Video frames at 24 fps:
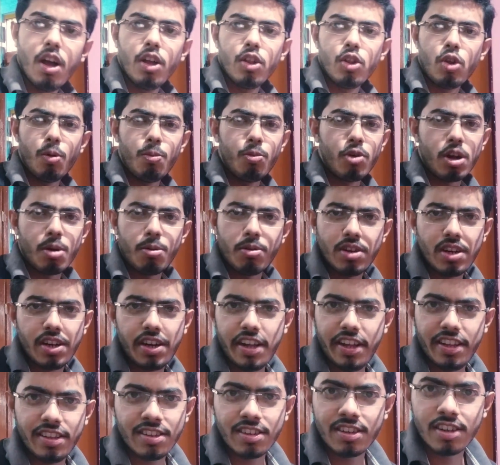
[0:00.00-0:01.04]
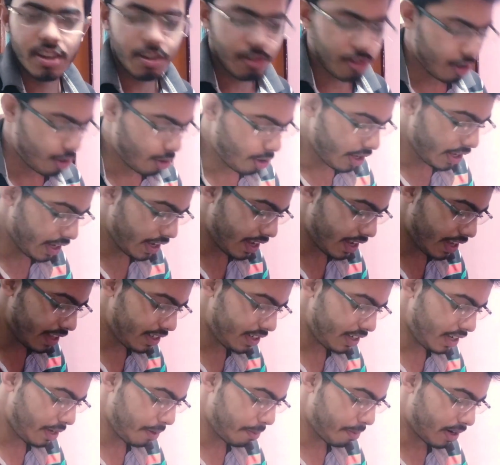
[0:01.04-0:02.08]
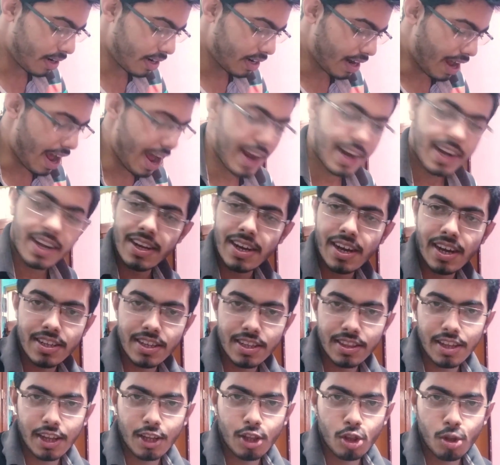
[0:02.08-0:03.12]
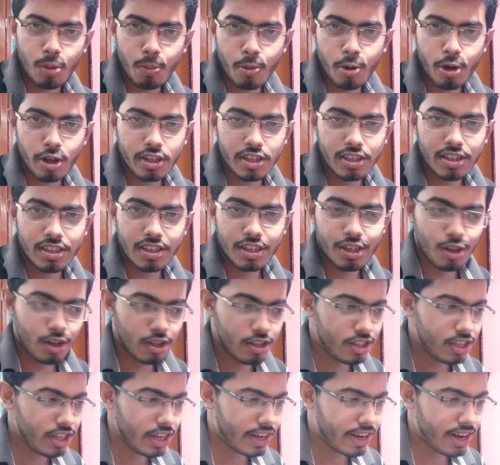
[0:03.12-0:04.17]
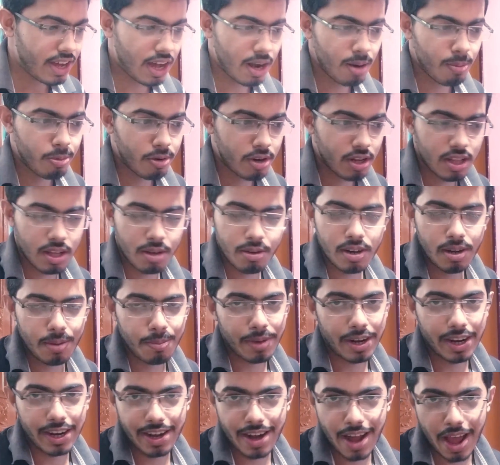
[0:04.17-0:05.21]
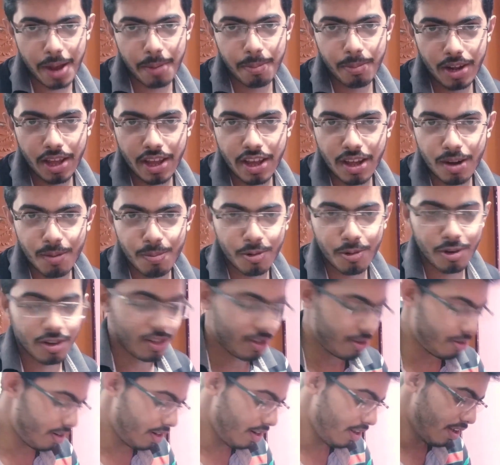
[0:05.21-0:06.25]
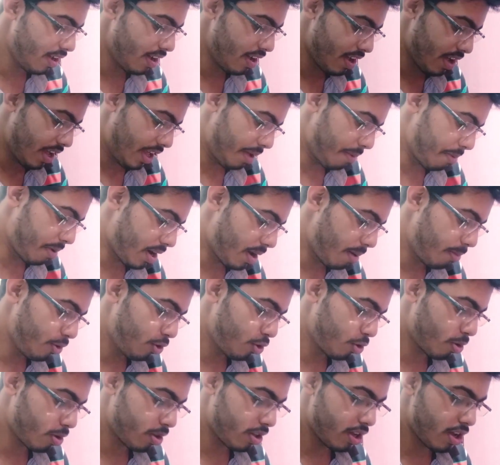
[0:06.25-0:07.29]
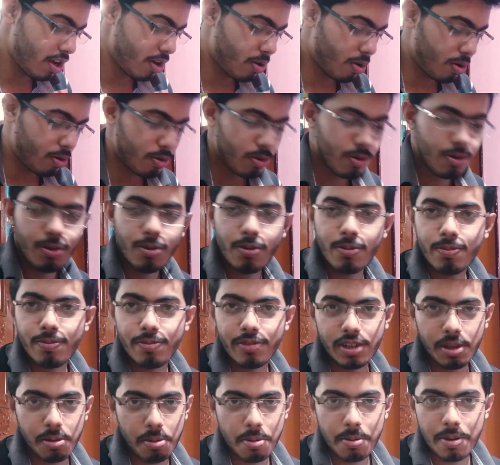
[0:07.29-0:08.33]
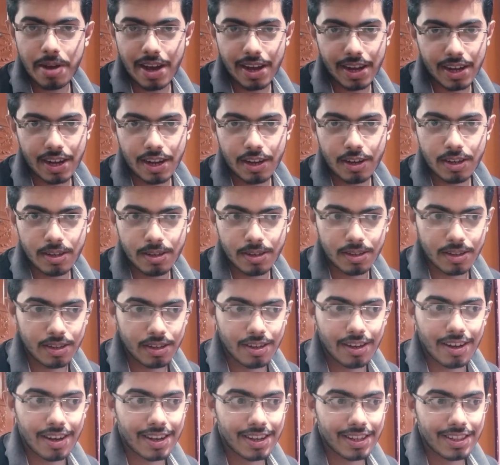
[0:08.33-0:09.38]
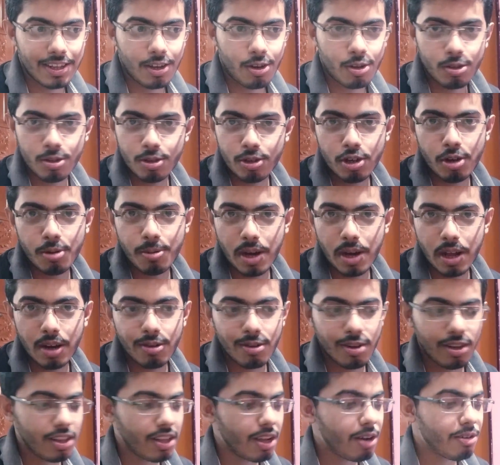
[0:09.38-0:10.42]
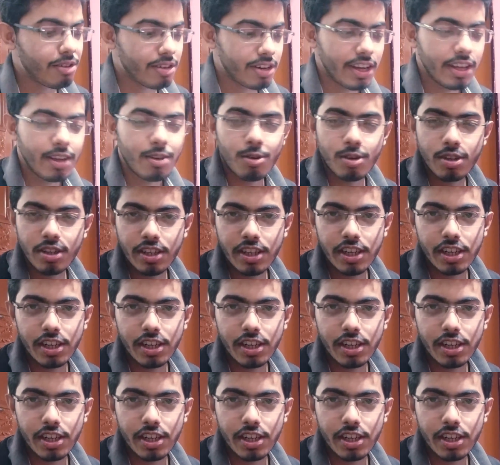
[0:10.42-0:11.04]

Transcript: তো মোটামুটি রেস্ট নেওয়া হয়ে গেছে এবার আরেকটা কাজের দায়িত্ব পড়েছে সেটা হচ্ছে এখানে আলপনা দেওয়ার মার টাইম নিয়ে আলপনা দেওয়ার এবার আমি ছোট থেকে কখনো সেভাবে আঁকা আঁকাতে অতটাও ভালো নেই তাও ট্রাই করছি